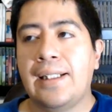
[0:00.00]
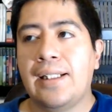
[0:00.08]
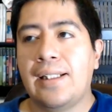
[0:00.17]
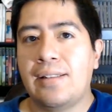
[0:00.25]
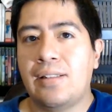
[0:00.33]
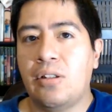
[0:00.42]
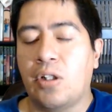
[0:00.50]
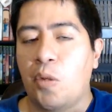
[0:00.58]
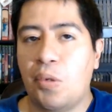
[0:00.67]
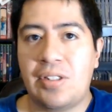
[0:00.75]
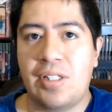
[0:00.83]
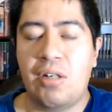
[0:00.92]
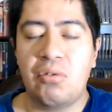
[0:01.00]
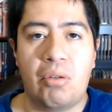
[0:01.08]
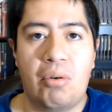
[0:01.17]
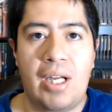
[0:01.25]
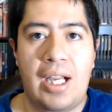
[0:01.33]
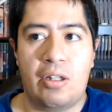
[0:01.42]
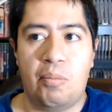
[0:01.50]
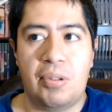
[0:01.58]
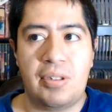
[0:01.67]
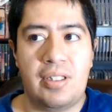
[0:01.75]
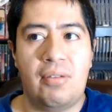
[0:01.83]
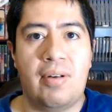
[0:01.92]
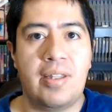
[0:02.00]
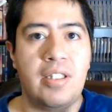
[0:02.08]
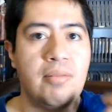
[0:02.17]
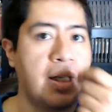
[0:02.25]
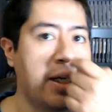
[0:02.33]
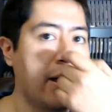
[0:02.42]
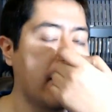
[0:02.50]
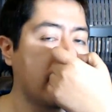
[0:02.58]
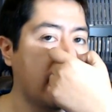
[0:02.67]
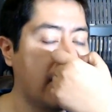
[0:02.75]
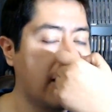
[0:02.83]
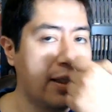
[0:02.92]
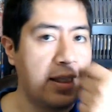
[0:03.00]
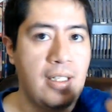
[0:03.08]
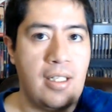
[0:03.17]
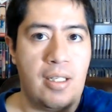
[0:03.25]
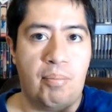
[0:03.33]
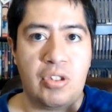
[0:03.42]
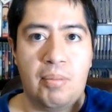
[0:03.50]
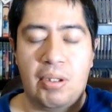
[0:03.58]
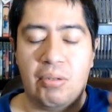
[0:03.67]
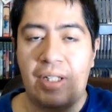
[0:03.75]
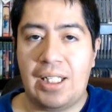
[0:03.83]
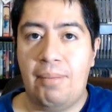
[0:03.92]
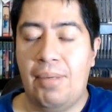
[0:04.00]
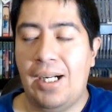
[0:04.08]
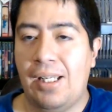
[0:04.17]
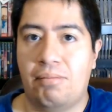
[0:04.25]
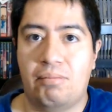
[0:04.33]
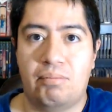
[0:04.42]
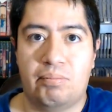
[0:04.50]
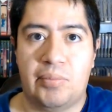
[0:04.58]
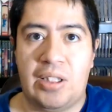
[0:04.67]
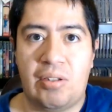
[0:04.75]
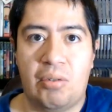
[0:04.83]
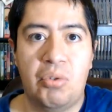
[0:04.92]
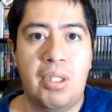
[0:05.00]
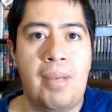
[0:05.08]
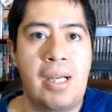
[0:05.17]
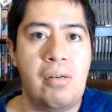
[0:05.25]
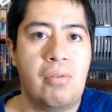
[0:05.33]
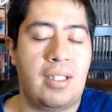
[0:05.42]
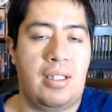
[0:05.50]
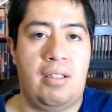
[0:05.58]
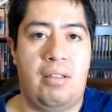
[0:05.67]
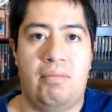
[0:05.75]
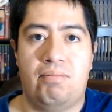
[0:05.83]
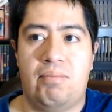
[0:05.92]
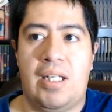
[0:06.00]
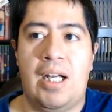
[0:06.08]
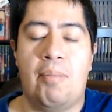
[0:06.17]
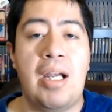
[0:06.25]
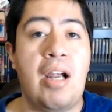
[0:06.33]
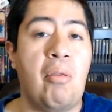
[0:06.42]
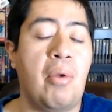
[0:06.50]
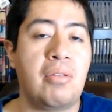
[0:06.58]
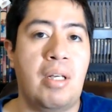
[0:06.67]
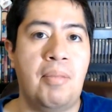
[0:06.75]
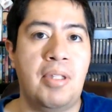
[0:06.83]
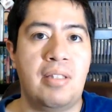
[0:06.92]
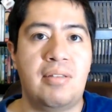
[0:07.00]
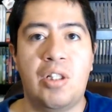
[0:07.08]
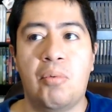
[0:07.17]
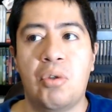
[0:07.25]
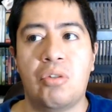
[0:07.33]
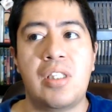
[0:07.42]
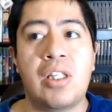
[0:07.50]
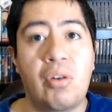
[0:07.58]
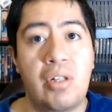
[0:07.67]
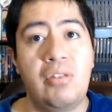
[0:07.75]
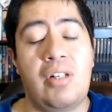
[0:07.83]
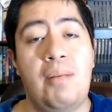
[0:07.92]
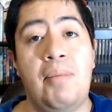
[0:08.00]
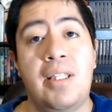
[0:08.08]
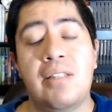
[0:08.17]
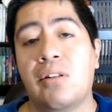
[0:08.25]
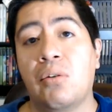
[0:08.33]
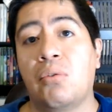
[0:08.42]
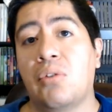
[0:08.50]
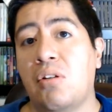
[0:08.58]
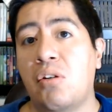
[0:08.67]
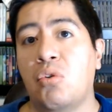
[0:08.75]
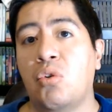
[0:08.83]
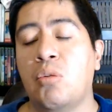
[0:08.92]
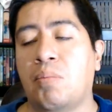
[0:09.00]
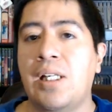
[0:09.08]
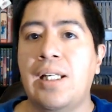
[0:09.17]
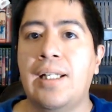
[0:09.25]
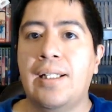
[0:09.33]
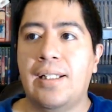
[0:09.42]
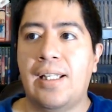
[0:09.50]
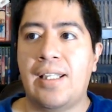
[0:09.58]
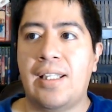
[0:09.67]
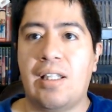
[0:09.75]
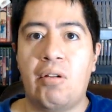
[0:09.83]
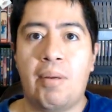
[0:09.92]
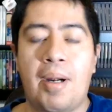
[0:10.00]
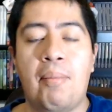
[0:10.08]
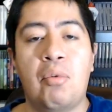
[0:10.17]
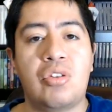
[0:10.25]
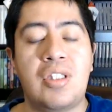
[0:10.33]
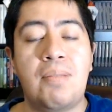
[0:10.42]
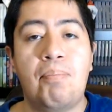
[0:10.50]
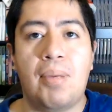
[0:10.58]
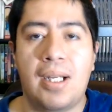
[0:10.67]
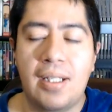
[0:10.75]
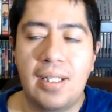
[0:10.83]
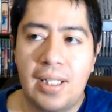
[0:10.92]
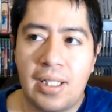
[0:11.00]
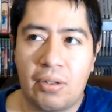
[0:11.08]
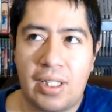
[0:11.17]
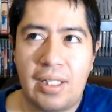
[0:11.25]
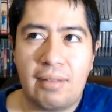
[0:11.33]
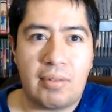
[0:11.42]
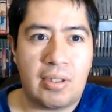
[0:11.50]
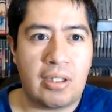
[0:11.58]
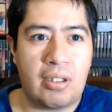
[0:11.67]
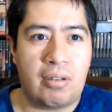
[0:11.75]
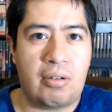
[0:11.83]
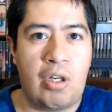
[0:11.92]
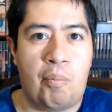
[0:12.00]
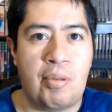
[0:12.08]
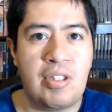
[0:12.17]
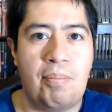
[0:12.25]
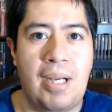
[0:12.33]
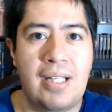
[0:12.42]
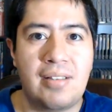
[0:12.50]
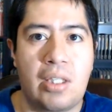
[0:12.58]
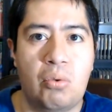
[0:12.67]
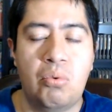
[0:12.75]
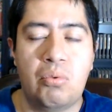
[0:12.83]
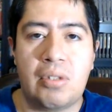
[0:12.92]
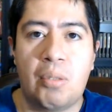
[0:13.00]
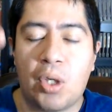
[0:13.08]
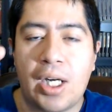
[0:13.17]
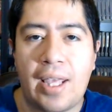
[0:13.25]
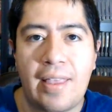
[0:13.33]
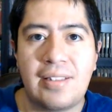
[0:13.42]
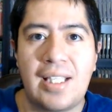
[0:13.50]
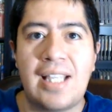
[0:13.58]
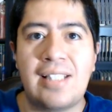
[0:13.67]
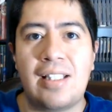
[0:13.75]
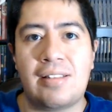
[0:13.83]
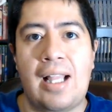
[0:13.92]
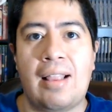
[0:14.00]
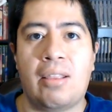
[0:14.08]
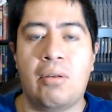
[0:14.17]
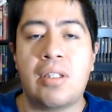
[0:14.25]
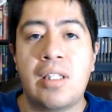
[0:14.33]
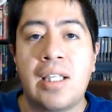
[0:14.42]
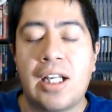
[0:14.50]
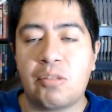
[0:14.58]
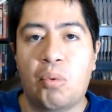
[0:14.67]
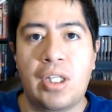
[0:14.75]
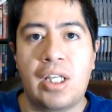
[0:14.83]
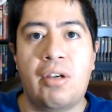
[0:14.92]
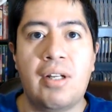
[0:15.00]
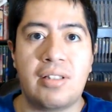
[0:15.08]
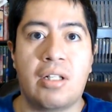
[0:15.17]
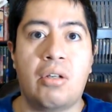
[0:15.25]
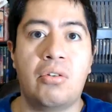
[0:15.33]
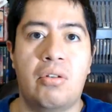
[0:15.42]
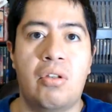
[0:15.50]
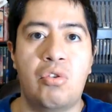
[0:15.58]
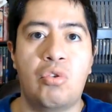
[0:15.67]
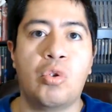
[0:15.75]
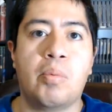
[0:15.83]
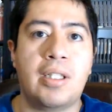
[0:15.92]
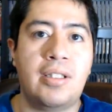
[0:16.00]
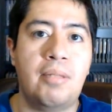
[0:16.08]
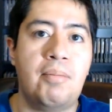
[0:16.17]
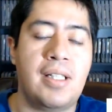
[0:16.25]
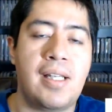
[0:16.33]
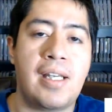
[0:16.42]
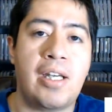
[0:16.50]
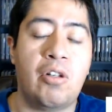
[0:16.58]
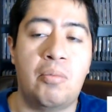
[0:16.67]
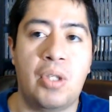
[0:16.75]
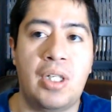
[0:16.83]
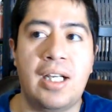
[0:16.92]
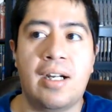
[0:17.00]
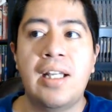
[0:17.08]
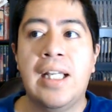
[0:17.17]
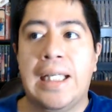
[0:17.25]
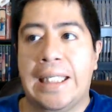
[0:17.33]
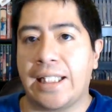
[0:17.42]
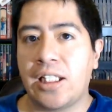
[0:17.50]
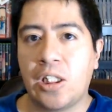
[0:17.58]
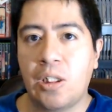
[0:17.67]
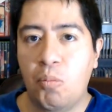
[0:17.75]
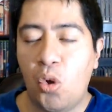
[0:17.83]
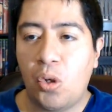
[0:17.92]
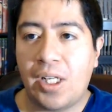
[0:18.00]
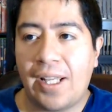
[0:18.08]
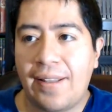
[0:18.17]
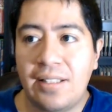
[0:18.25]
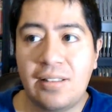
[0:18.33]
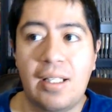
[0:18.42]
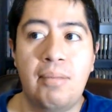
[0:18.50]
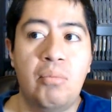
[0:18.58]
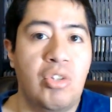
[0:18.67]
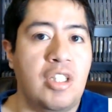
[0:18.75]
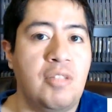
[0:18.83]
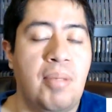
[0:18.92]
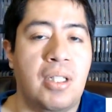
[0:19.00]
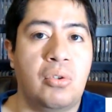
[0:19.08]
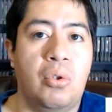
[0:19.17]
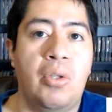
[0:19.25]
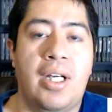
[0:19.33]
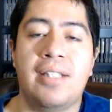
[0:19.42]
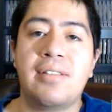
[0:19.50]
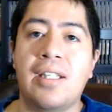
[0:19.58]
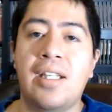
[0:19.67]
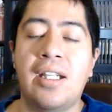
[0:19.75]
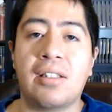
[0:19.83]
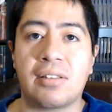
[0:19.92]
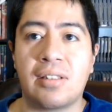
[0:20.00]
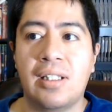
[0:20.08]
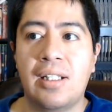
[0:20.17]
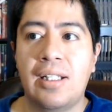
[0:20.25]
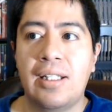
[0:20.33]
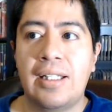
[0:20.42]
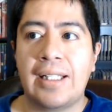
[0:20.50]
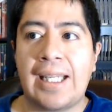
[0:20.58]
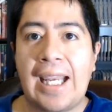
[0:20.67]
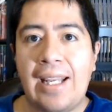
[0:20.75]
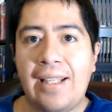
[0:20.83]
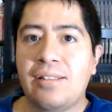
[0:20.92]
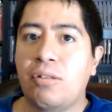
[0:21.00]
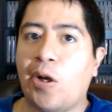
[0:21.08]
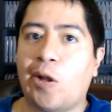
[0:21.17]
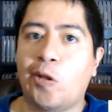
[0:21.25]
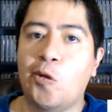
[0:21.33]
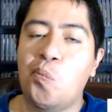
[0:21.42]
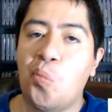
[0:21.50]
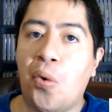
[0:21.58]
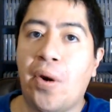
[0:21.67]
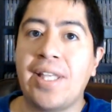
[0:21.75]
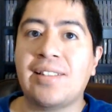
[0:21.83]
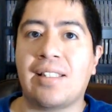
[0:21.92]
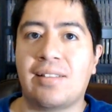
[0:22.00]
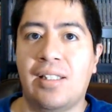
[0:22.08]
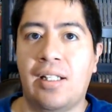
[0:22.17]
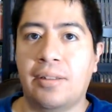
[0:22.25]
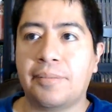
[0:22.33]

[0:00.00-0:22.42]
sino que lo puedes tener en un celular, lo puedes tener de diferentes maneras. Eh, puedes comprarte una cámara de segunda mano que te que la pila le dure solamente 5 minutos y con eso realmente hacer tu contenido de YouTube. Editarlo de una simple. Creo que lo principal es que tú como que des ese salto y digas, ¿por qué quiero hacer contenido en YouTube? ¿Qué es el mensaje que quiero comunicar? Y como lo que dicen muchas personas es, ¿qué es lo que tú puedes hacer